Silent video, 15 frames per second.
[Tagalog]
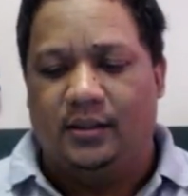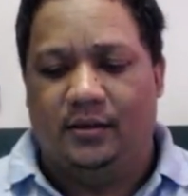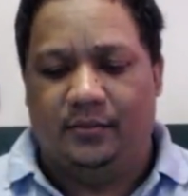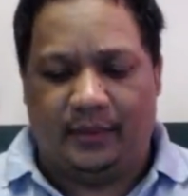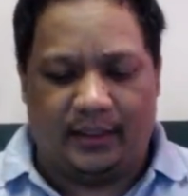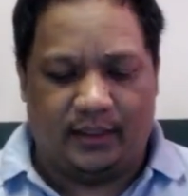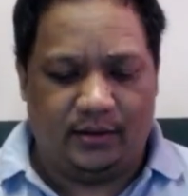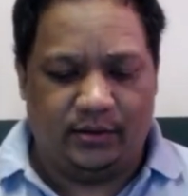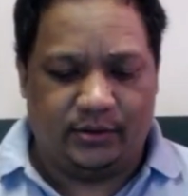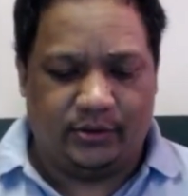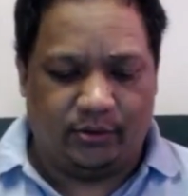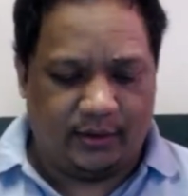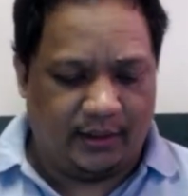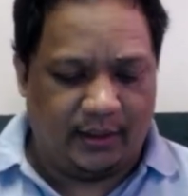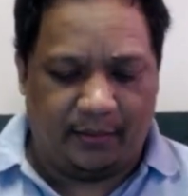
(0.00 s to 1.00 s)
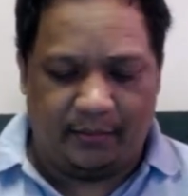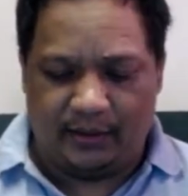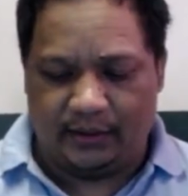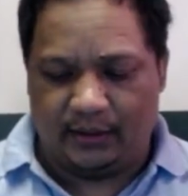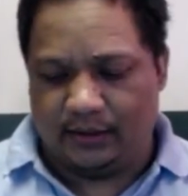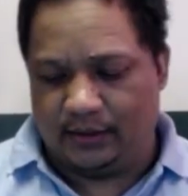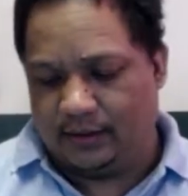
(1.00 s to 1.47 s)
Parang gusto ko nang
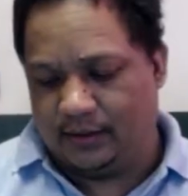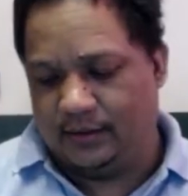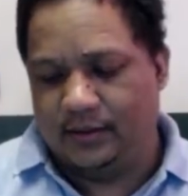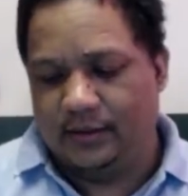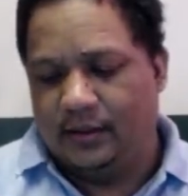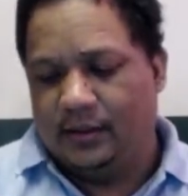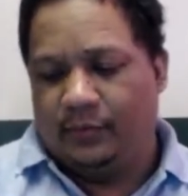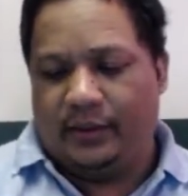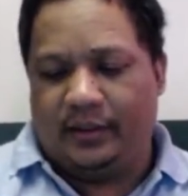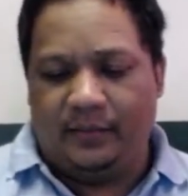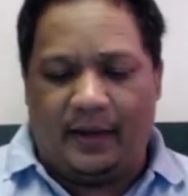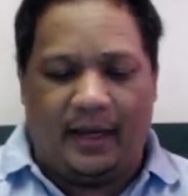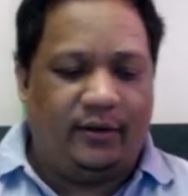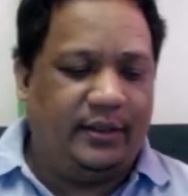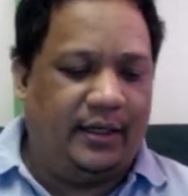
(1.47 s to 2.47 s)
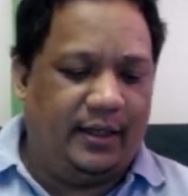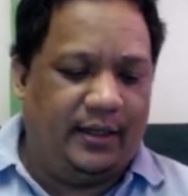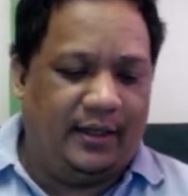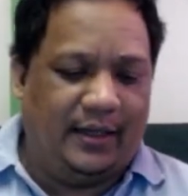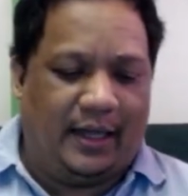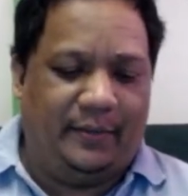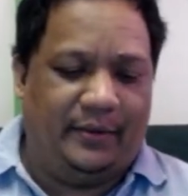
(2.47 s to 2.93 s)
gamitin to. Pwede ba ako na lang
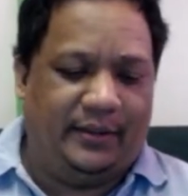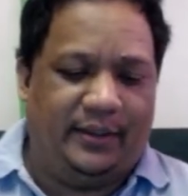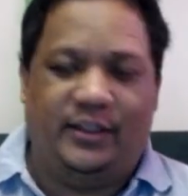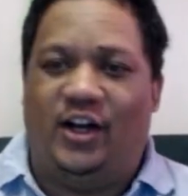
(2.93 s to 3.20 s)
gagamit dito?